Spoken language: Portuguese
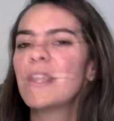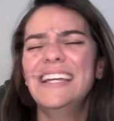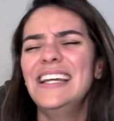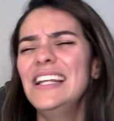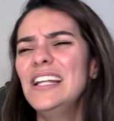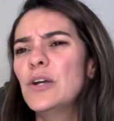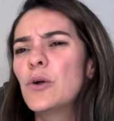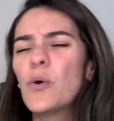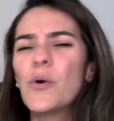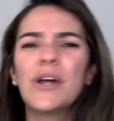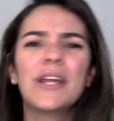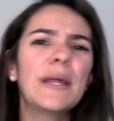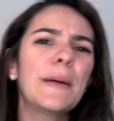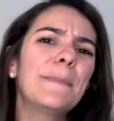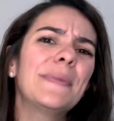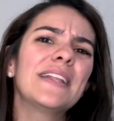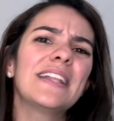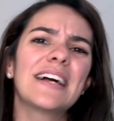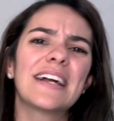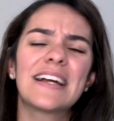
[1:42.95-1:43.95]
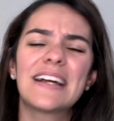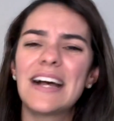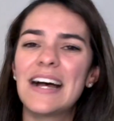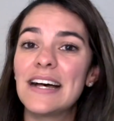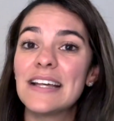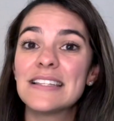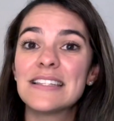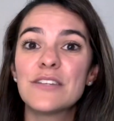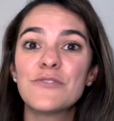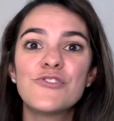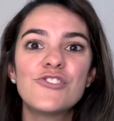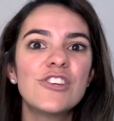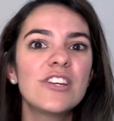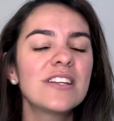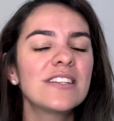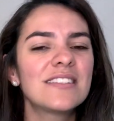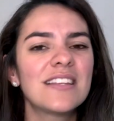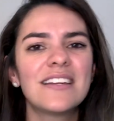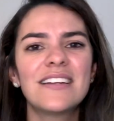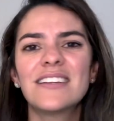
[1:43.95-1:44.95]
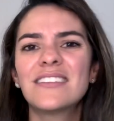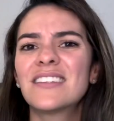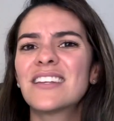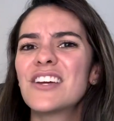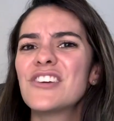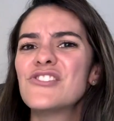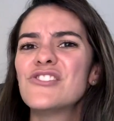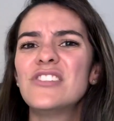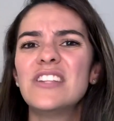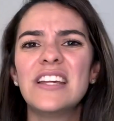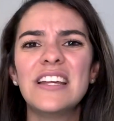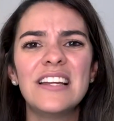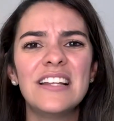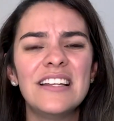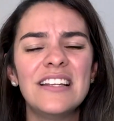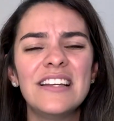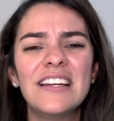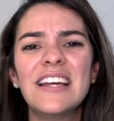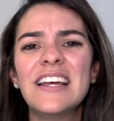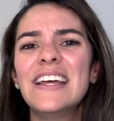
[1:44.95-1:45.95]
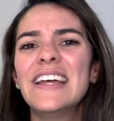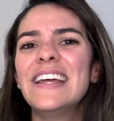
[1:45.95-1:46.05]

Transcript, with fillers: Ele corria pela casa, eu tinha que sair atrás dele,